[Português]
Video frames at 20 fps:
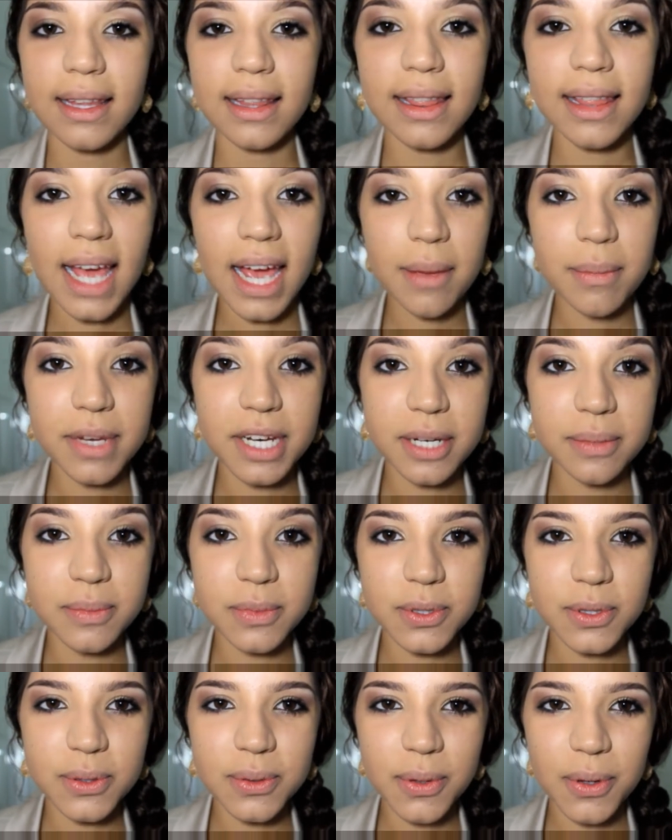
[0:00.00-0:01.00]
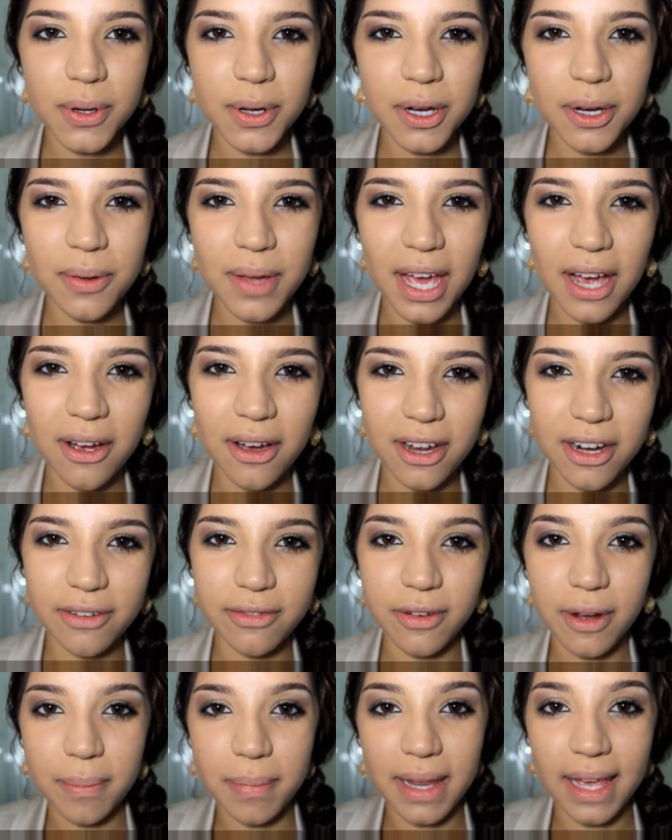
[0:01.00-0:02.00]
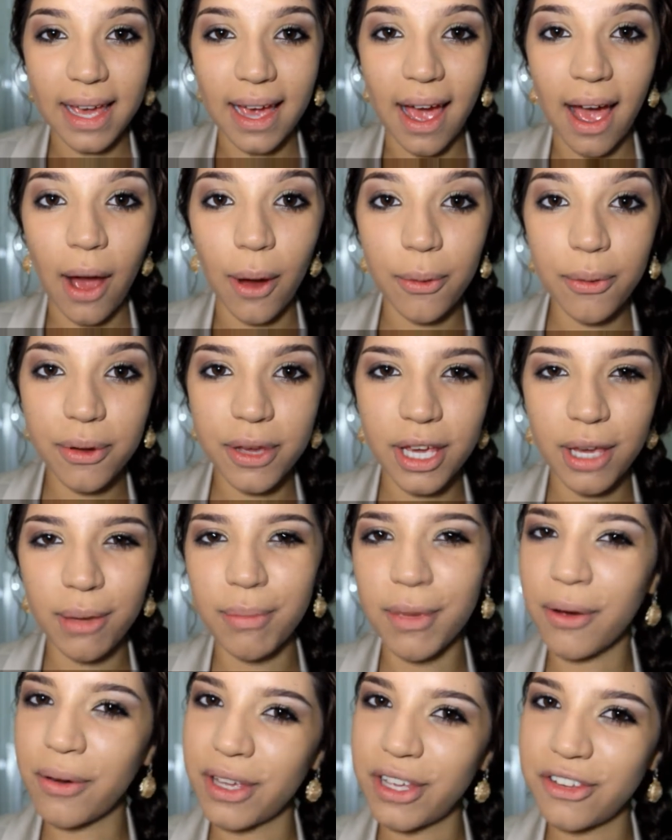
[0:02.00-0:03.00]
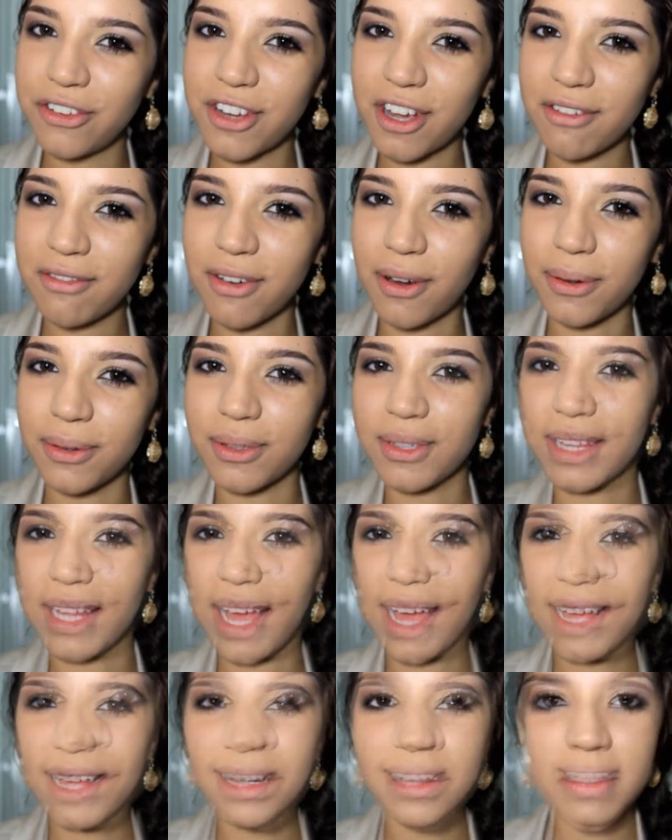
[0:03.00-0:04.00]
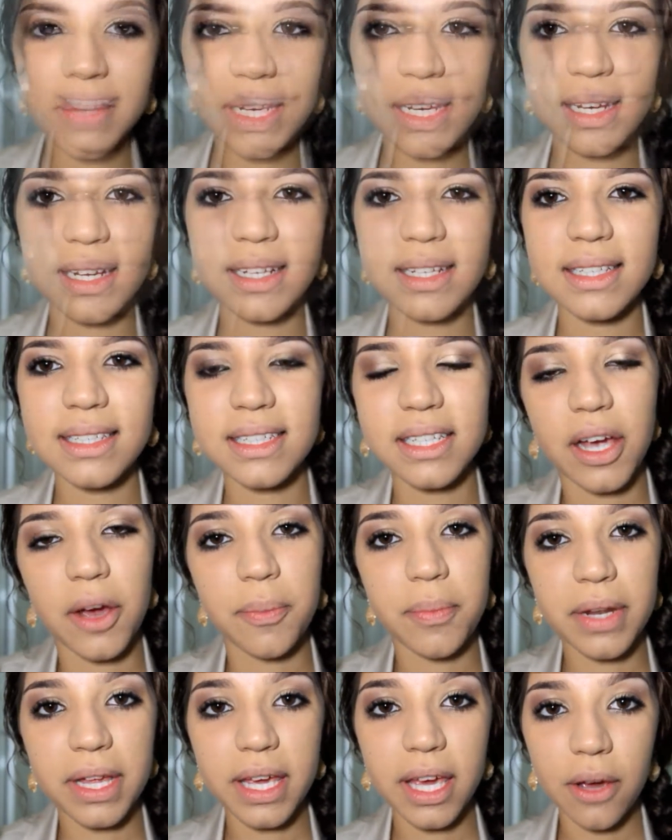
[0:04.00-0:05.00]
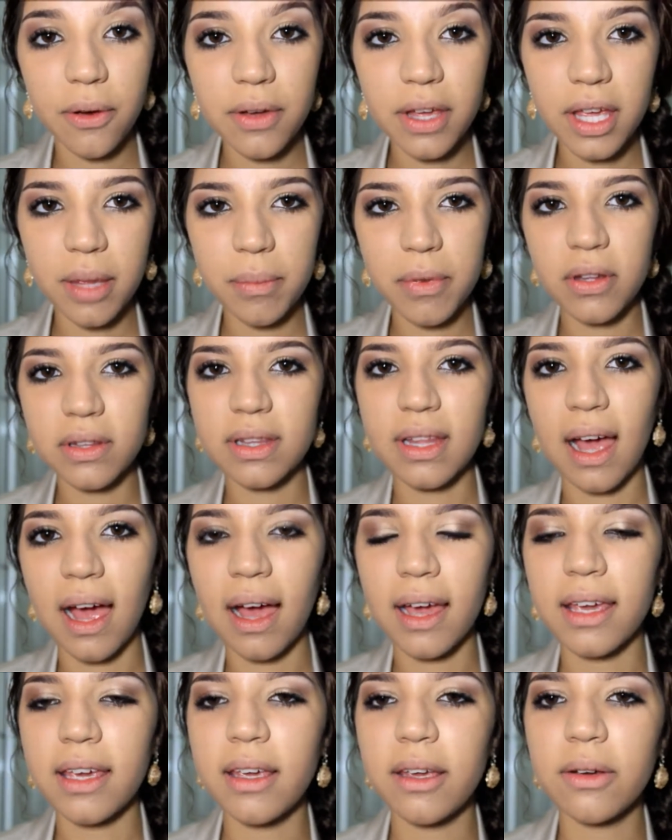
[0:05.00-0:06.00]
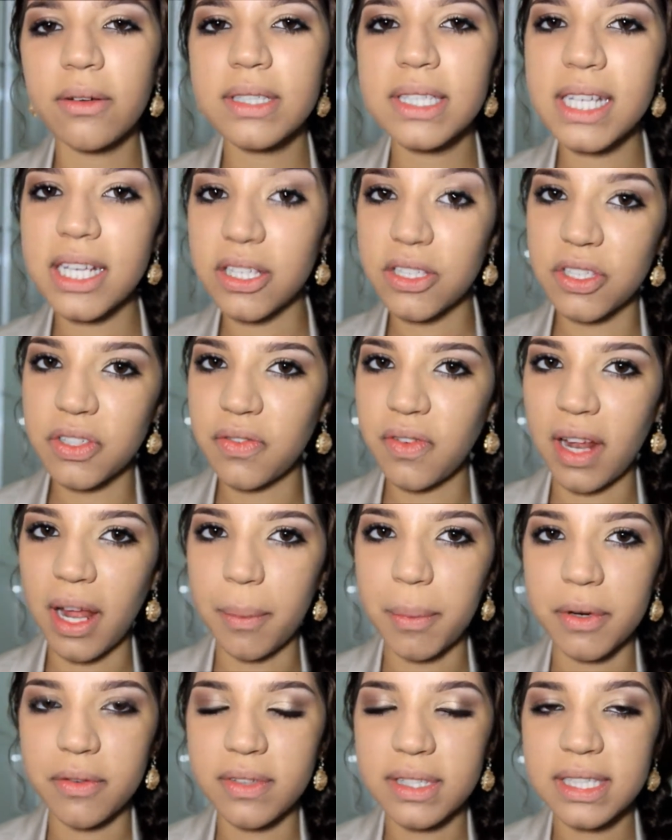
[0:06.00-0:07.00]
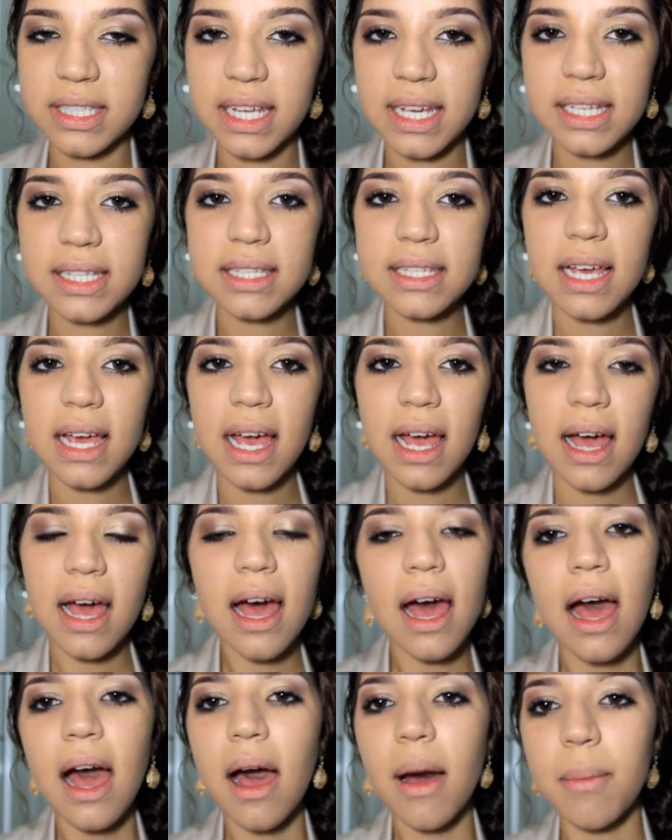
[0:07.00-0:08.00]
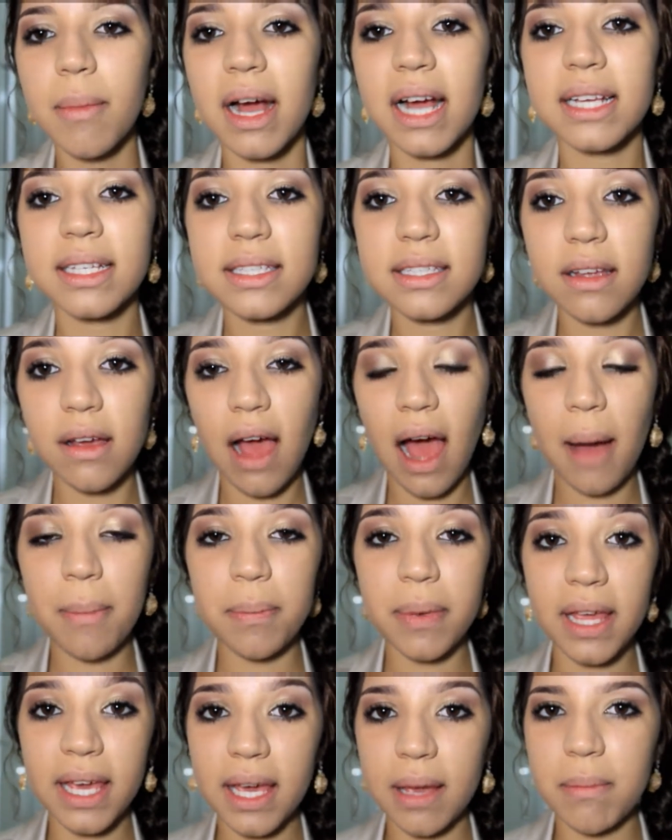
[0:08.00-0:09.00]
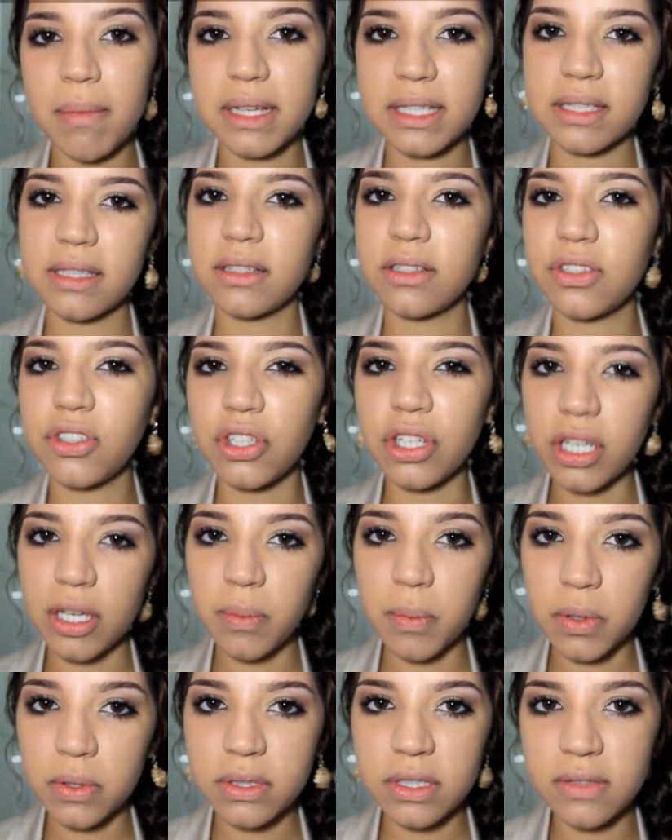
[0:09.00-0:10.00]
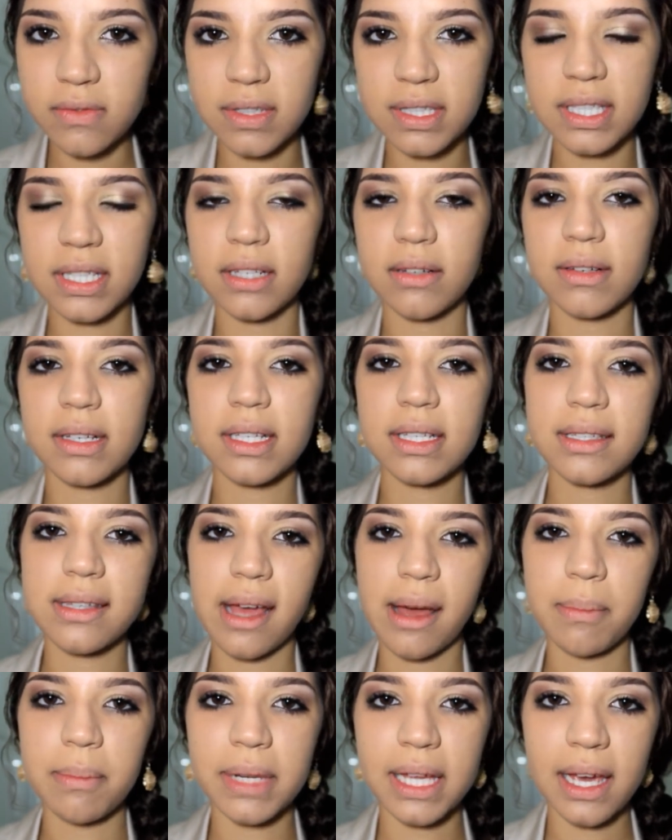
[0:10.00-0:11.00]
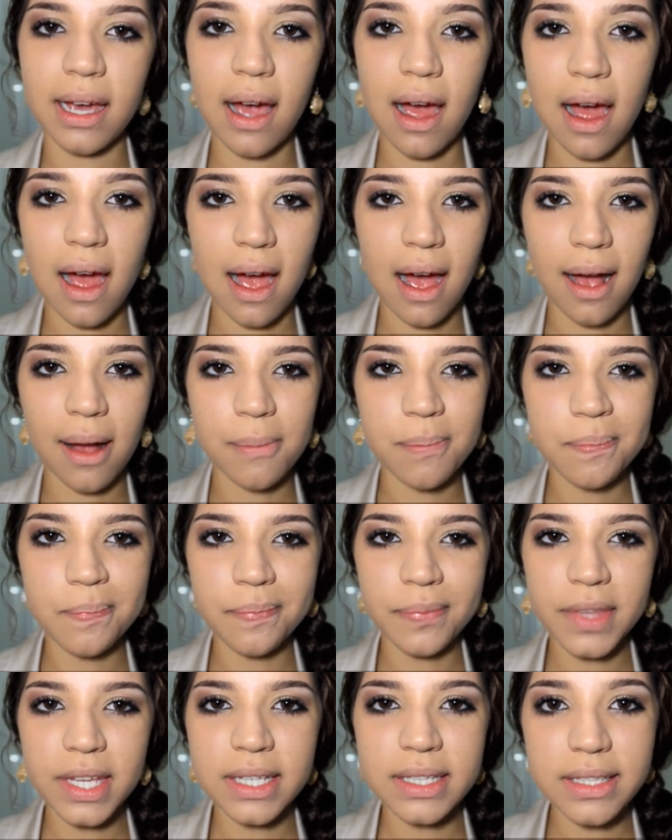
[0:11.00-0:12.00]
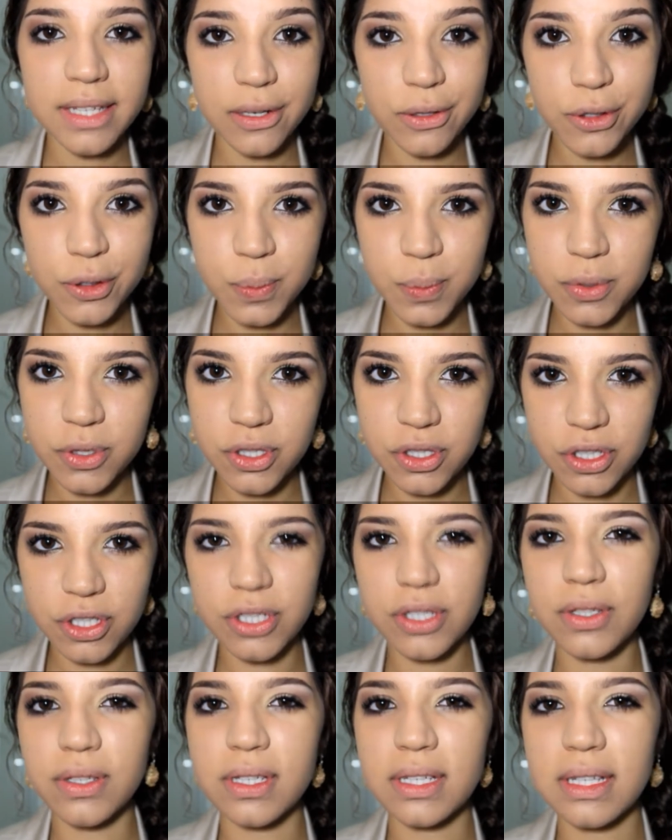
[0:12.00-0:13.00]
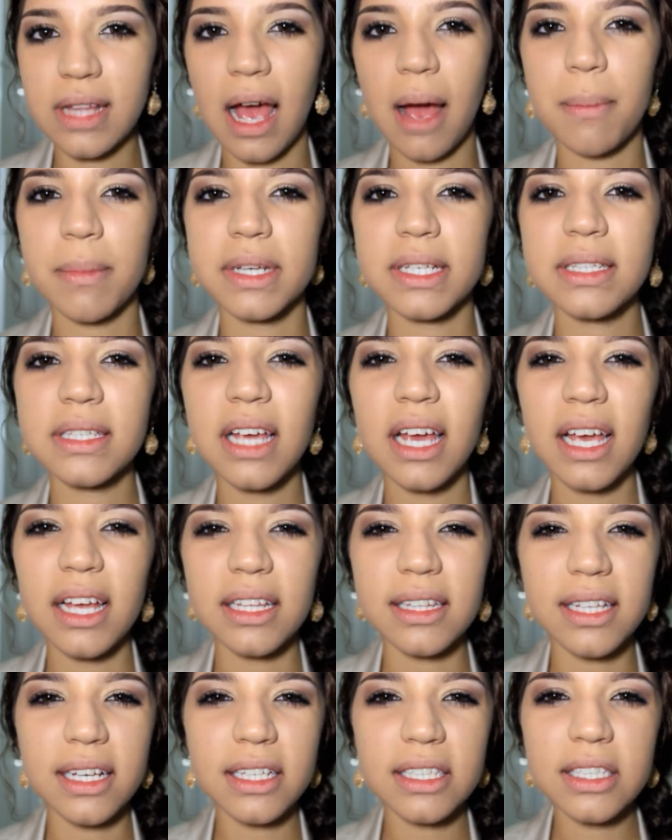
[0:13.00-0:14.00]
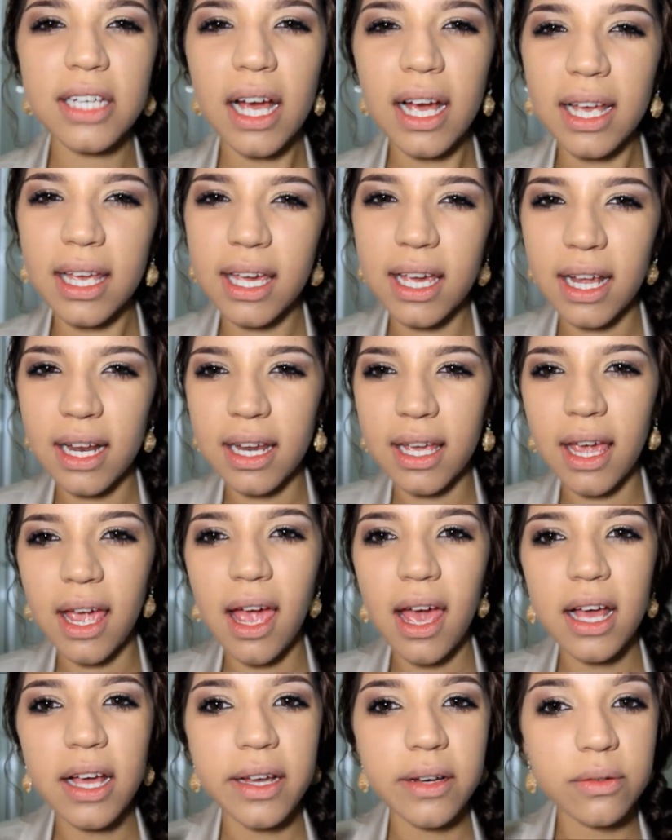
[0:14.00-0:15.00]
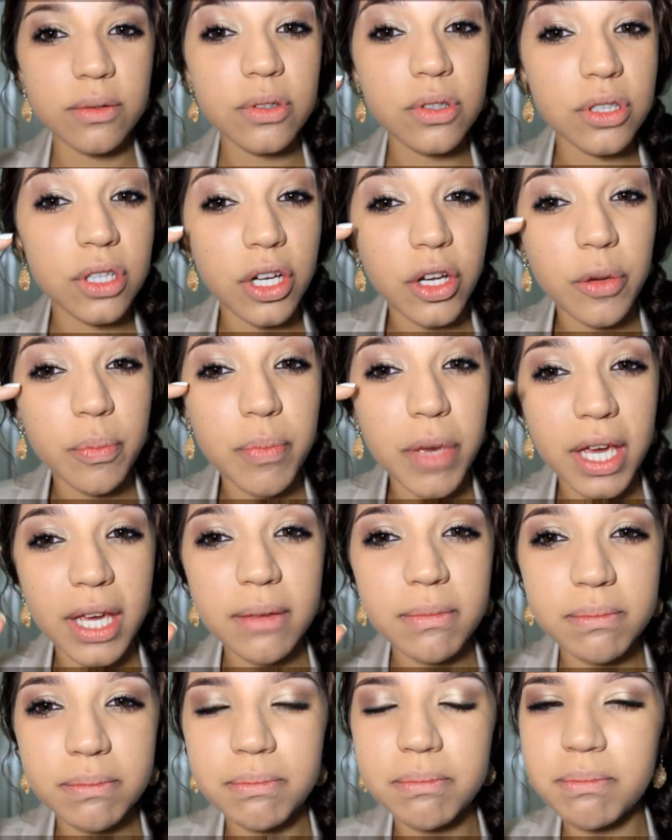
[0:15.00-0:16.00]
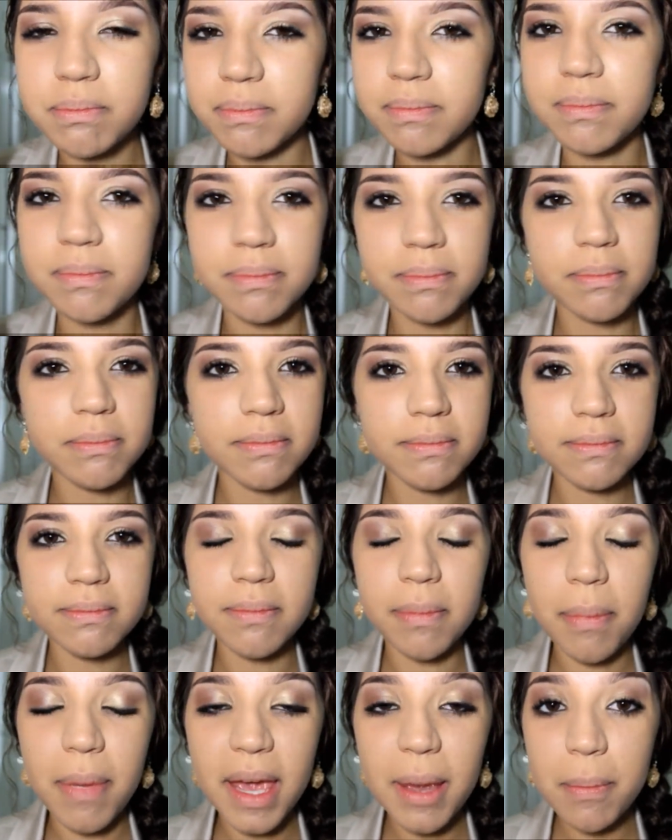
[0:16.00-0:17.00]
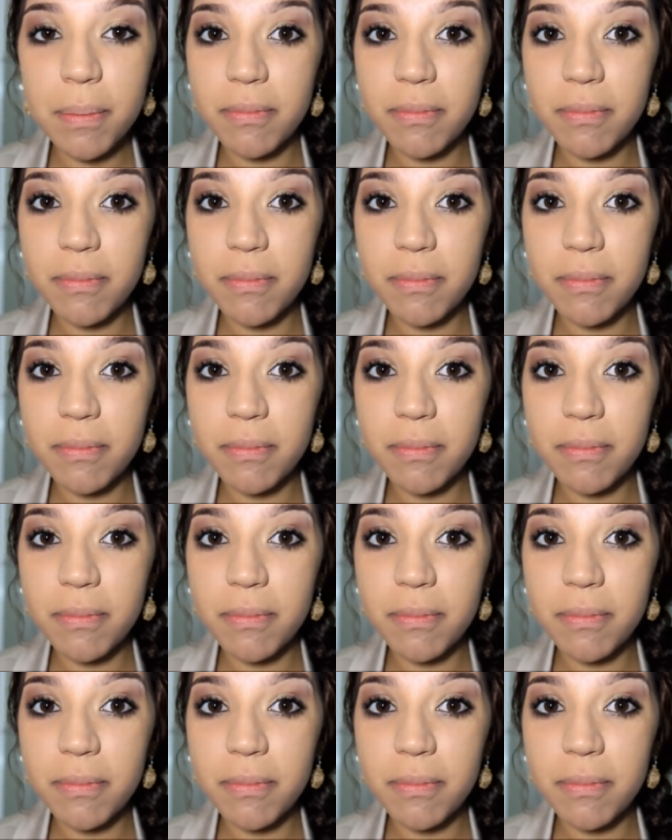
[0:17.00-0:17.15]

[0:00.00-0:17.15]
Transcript: Terminamos o olho e agora eu vou aplicar o rímel e já volto, tá? Então, meninas, já apliquei o rímel, tá? E eu esqueci de falar pra vocês, mas apliquem bastante rímel se você não quiser aplicar cílios postiços, tá? Mas deixa aquele, o cílio bem, bem